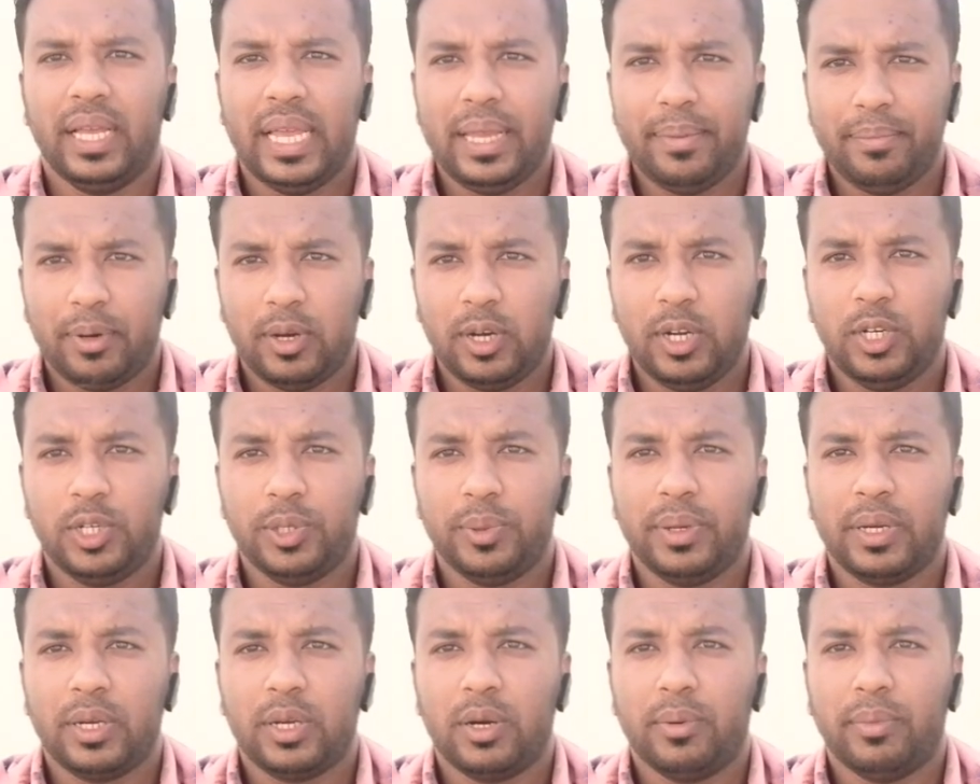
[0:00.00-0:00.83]
এই
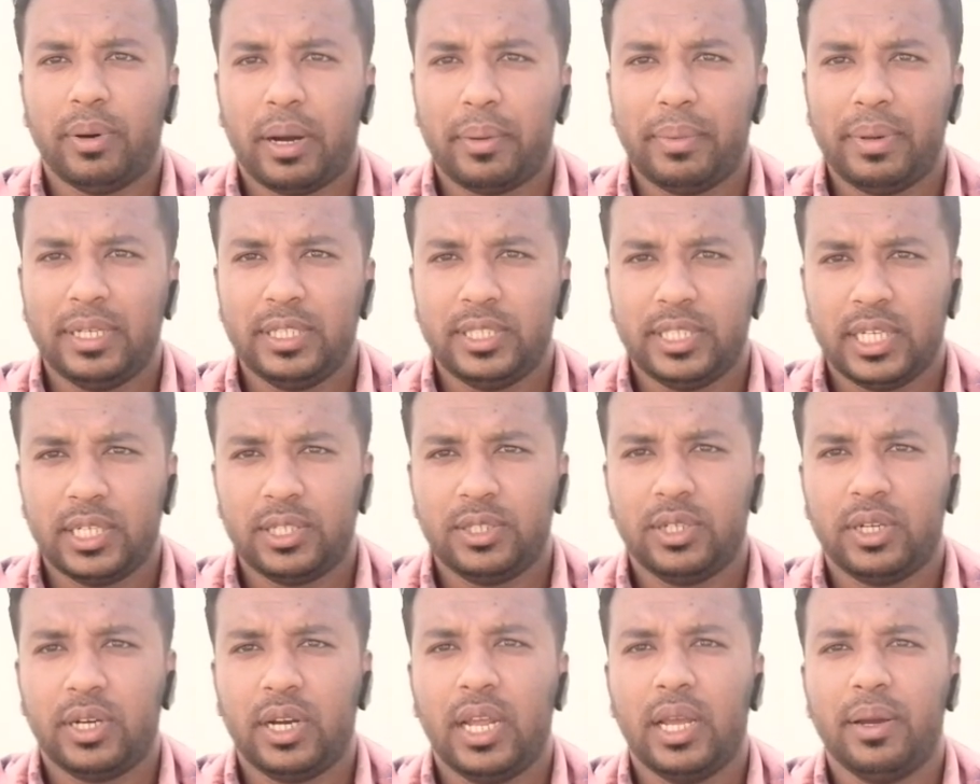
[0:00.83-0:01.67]
বৈঠকে গভর্নমেন্ট
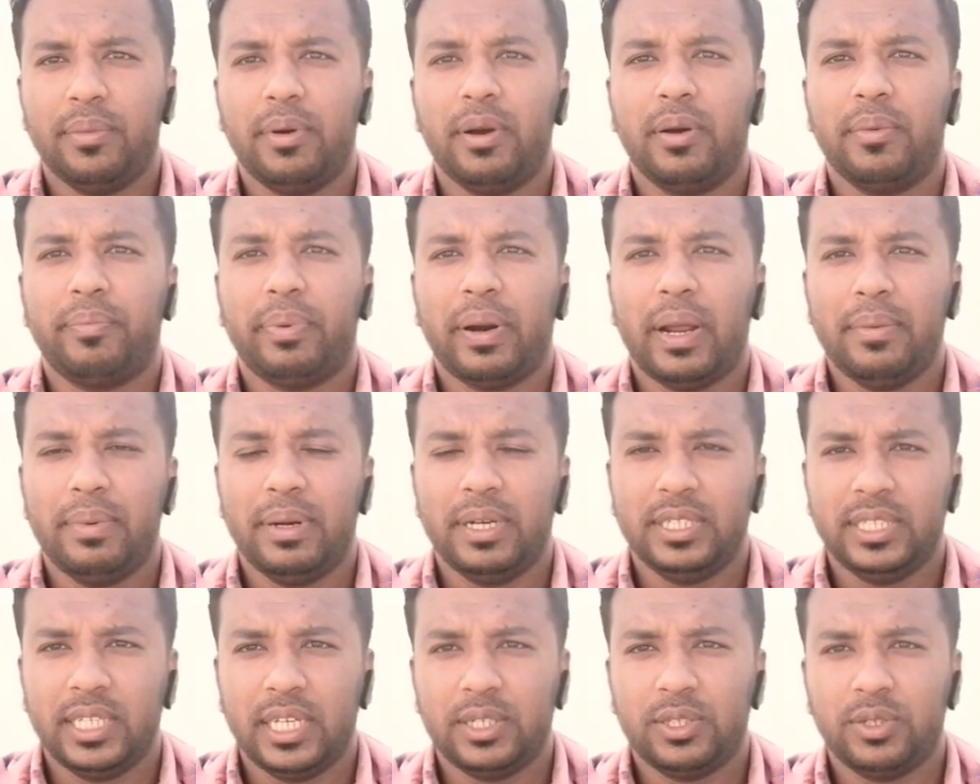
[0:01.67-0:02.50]
সেক্টর এবং
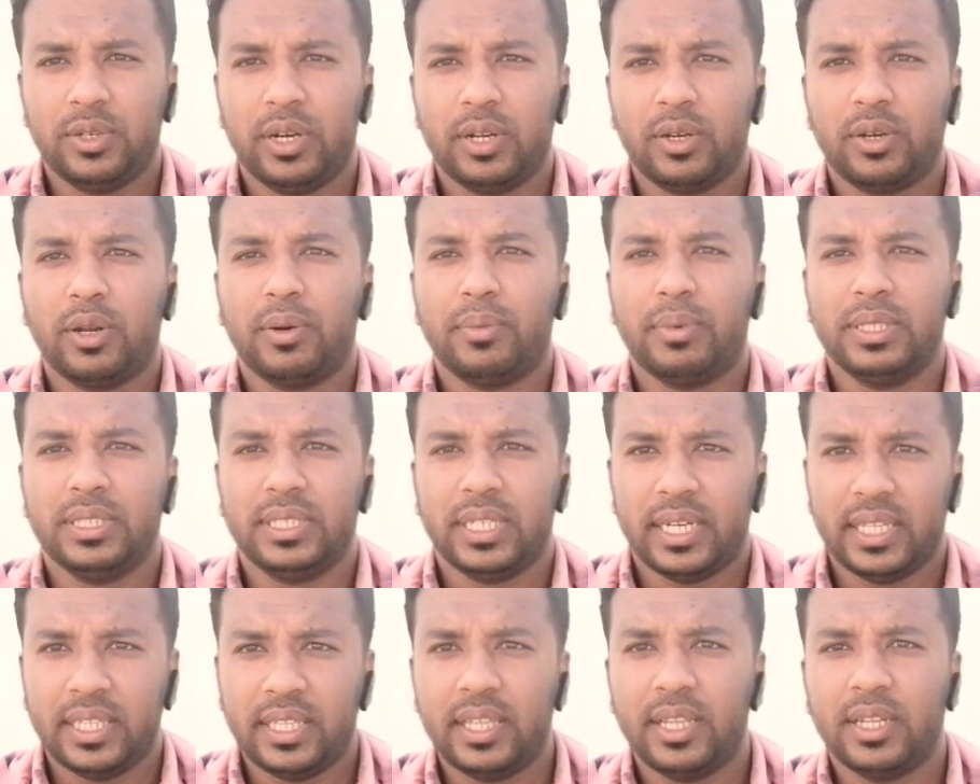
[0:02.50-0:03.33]
প্রাইভেট সেক্টরের
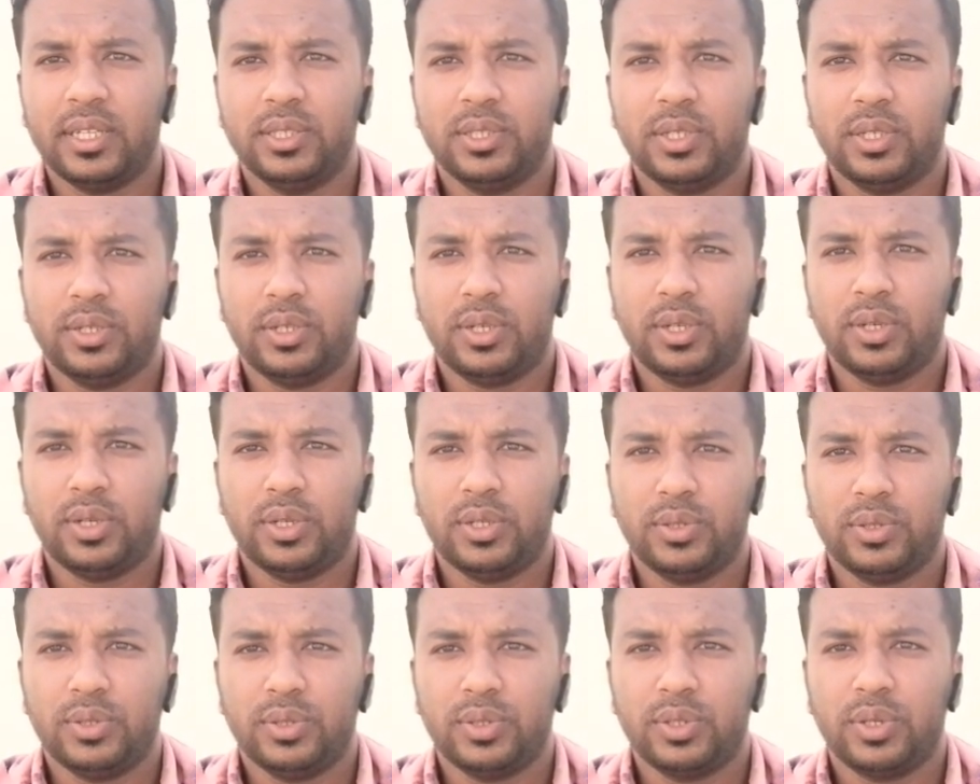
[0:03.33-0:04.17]
কর্মচারীদের জন্য
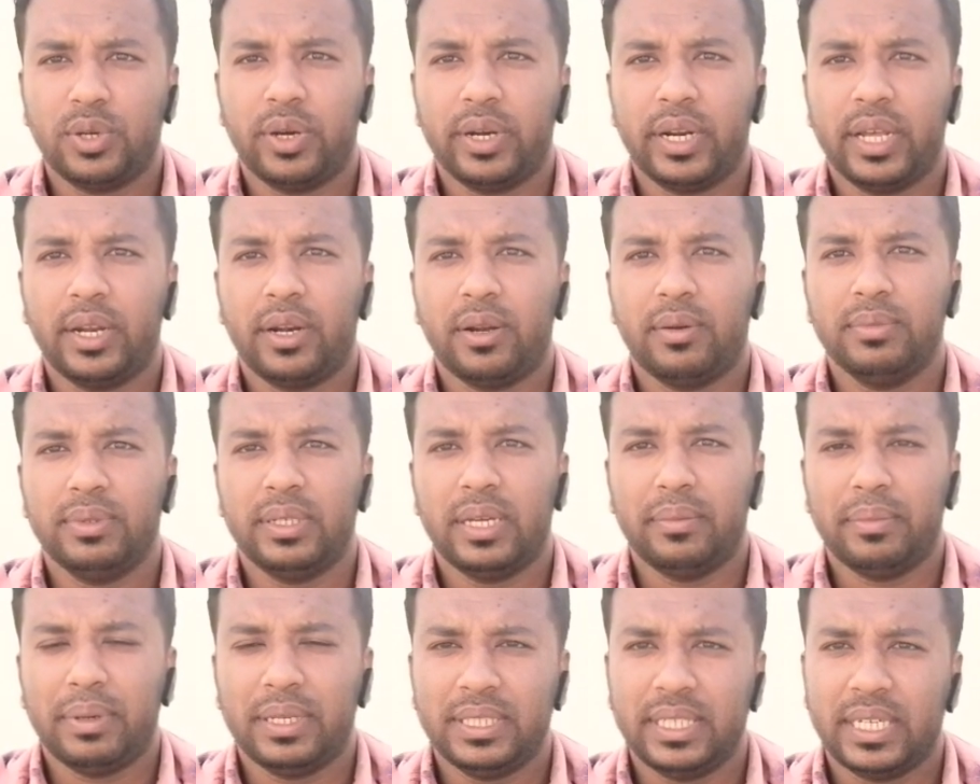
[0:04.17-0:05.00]
নতুন করে
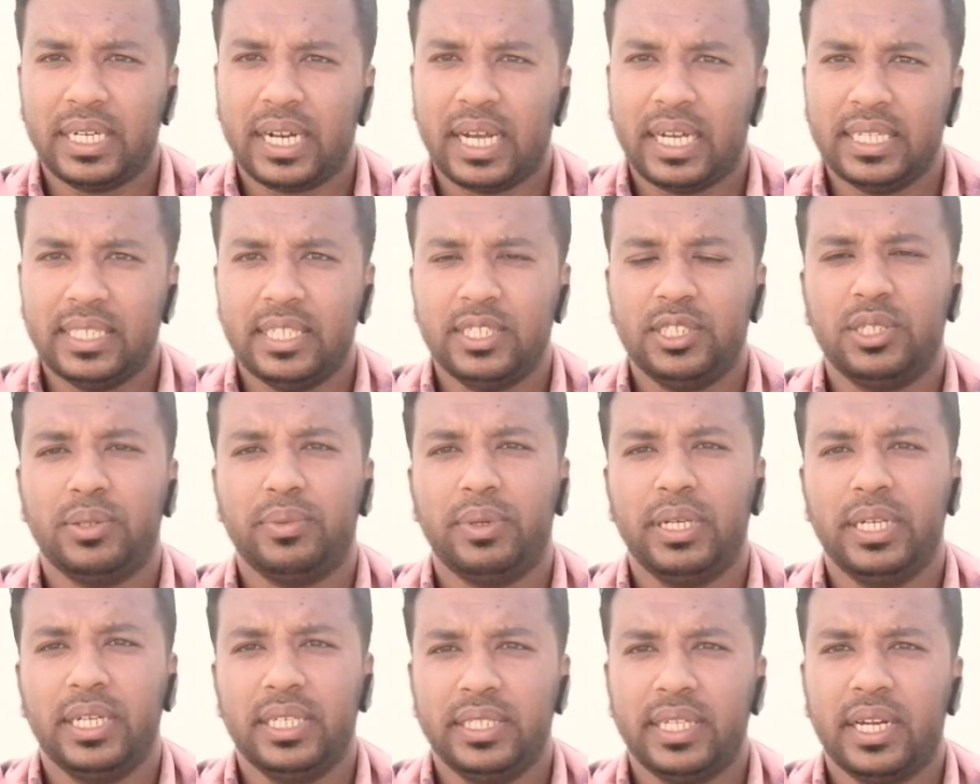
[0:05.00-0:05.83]
রমজান মাসের কাজের
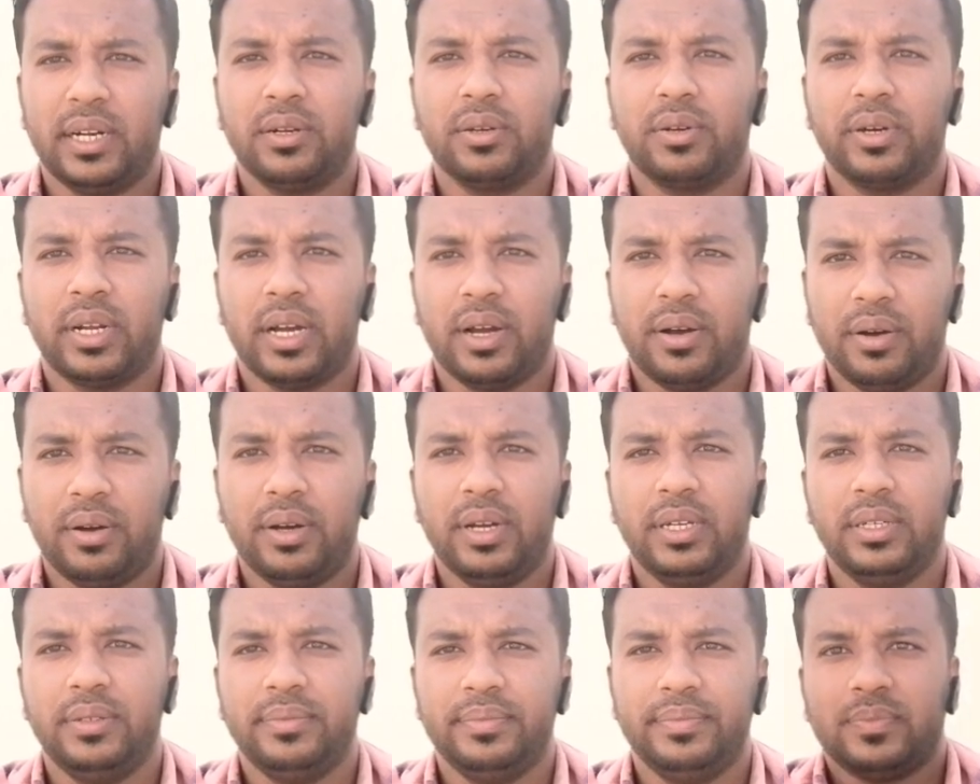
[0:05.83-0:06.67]
সময় নির্ধারণ করা
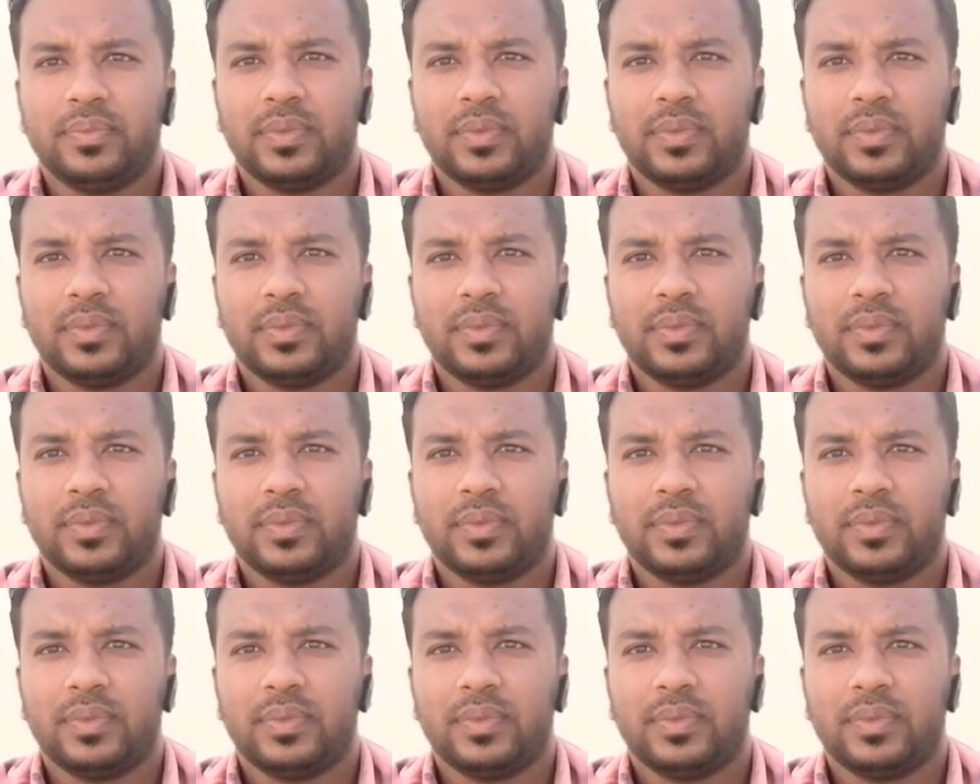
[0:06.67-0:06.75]
হয়